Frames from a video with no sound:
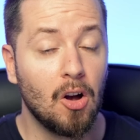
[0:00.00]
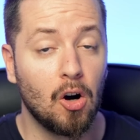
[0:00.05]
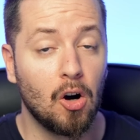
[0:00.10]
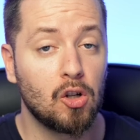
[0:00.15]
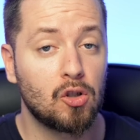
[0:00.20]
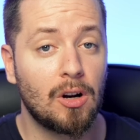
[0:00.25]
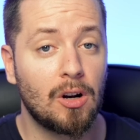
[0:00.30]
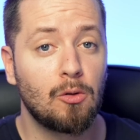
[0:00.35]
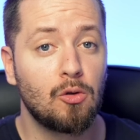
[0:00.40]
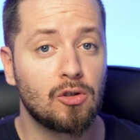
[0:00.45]

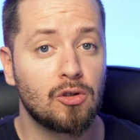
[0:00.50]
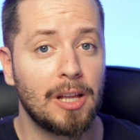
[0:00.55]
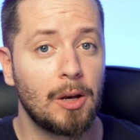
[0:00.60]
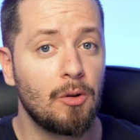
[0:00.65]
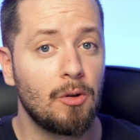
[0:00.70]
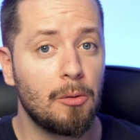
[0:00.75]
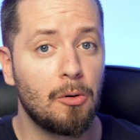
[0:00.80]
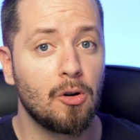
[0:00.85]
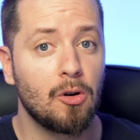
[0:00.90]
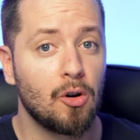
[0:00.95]
Otro ajuste
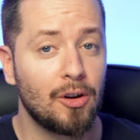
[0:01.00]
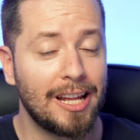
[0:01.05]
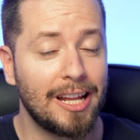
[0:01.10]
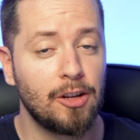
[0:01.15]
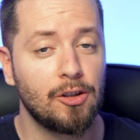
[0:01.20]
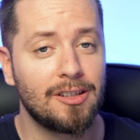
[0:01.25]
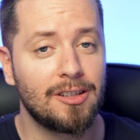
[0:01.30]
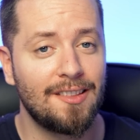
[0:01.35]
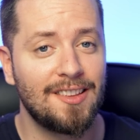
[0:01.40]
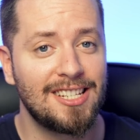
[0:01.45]
nuevo con
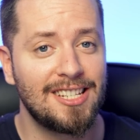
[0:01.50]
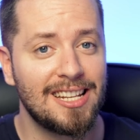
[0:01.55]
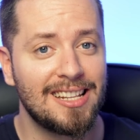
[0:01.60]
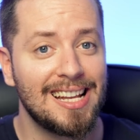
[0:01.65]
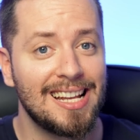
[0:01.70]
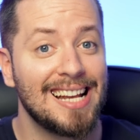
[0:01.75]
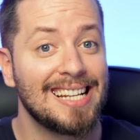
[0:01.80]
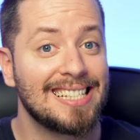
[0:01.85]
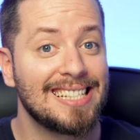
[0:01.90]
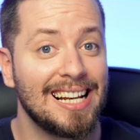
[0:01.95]
iOS
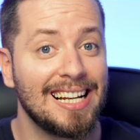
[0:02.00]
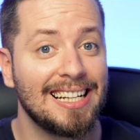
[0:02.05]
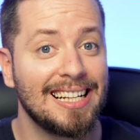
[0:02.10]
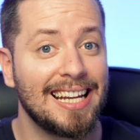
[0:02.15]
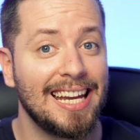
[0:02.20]
17 es el